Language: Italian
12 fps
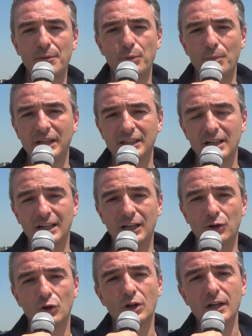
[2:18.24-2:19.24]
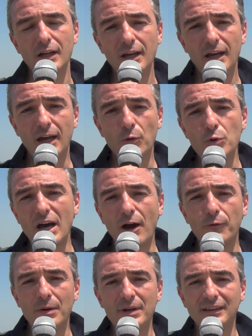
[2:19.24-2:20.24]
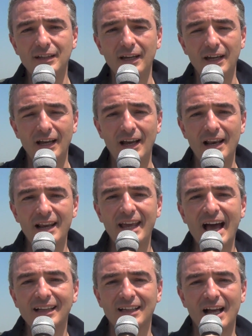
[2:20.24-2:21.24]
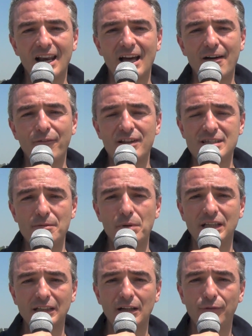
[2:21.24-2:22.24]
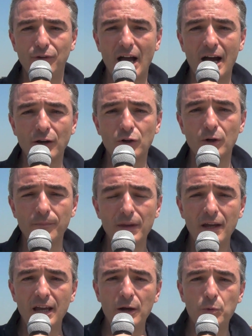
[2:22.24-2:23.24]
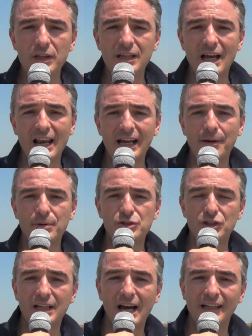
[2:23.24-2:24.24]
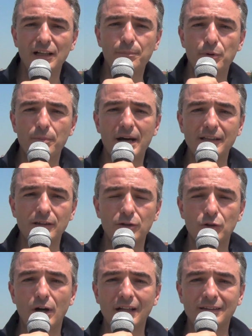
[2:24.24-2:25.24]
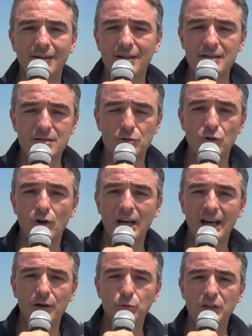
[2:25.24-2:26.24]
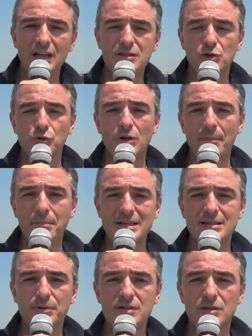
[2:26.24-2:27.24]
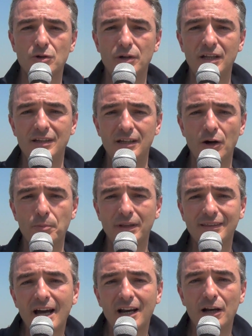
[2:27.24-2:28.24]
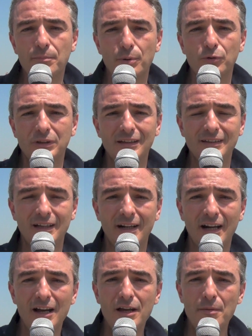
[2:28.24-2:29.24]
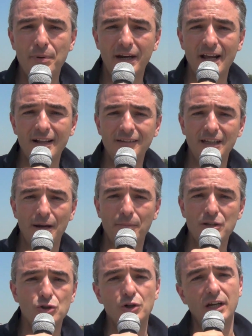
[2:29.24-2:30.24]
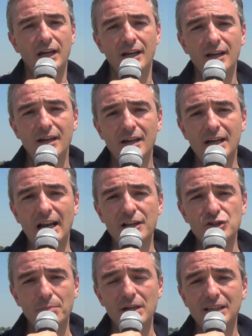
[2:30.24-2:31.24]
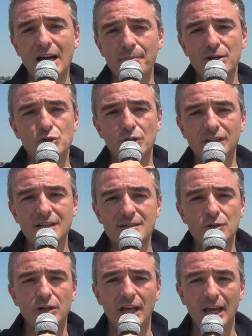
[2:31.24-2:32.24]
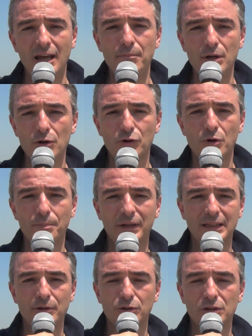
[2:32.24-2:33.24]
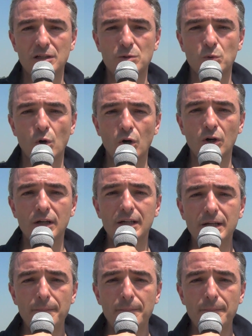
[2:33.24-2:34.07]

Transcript: del pneumatic agricolo. Eh, una è ovviamente legata alla flessibilità del fianco e quindi alla capacità del pneumatico attraverso l'utilizzo di una bassa pressione di aumentare l'impronta a terra per garantire maggiore galleggiabilità, maggiore trazione e minor compattamento del suolo.